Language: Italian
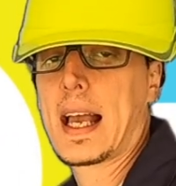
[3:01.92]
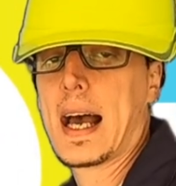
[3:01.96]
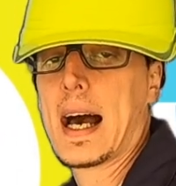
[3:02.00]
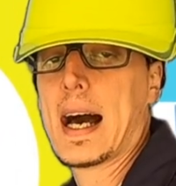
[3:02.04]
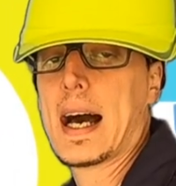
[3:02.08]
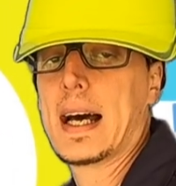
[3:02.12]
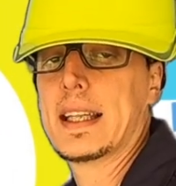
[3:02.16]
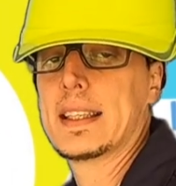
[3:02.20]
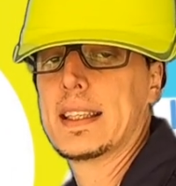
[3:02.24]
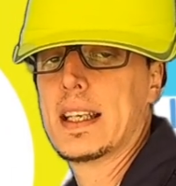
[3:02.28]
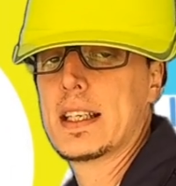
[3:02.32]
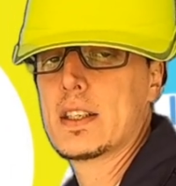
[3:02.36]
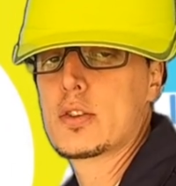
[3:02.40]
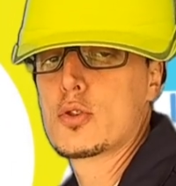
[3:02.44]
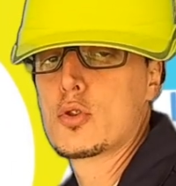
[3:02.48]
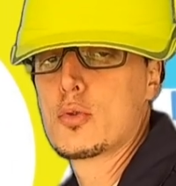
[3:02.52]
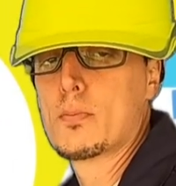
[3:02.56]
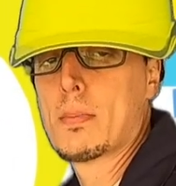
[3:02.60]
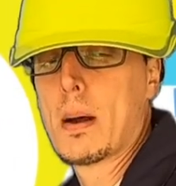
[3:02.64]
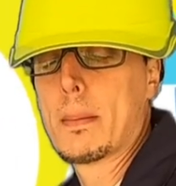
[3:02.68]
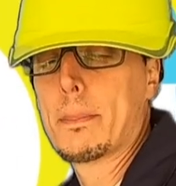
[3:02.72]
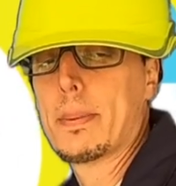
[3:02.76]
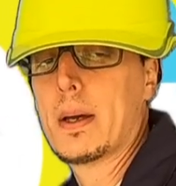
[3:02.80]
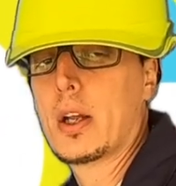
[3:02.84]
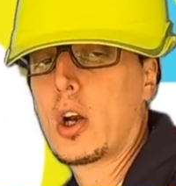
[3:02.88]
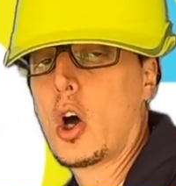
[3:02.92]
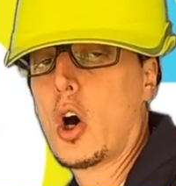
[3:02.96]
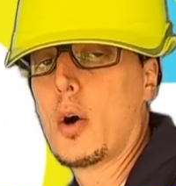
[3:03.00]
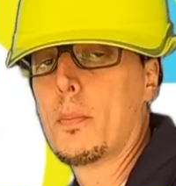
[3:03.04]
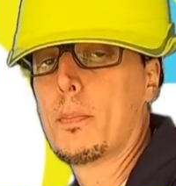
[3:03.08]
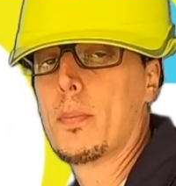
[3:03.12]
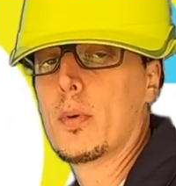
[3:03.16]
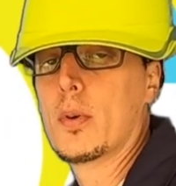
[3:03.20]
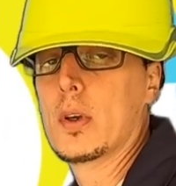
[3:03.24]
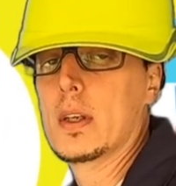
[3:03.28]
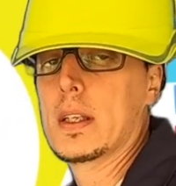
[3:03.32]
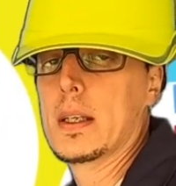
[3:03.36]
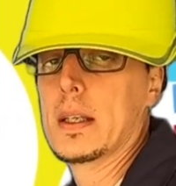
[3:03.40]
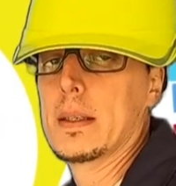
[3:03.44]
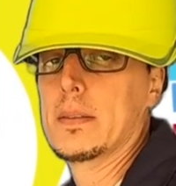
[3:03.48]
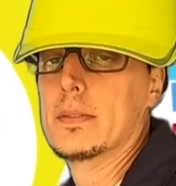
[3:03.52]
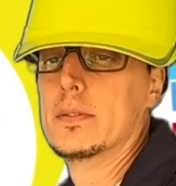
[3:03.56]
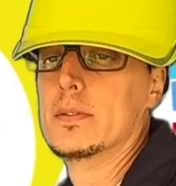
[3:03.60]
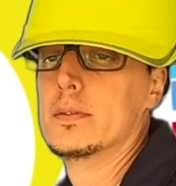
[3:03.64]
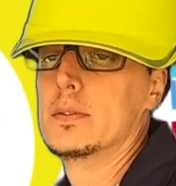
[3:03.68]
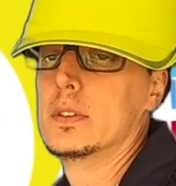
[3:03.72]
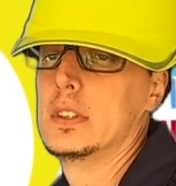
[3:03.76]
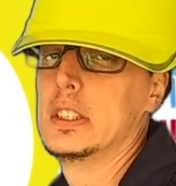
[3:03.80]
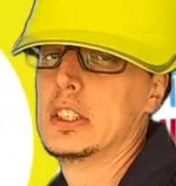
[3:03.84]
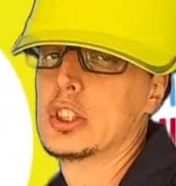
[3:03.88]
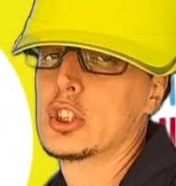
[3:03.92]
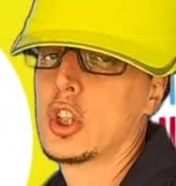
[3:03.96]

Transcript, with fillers: cade su Paperopoli. Di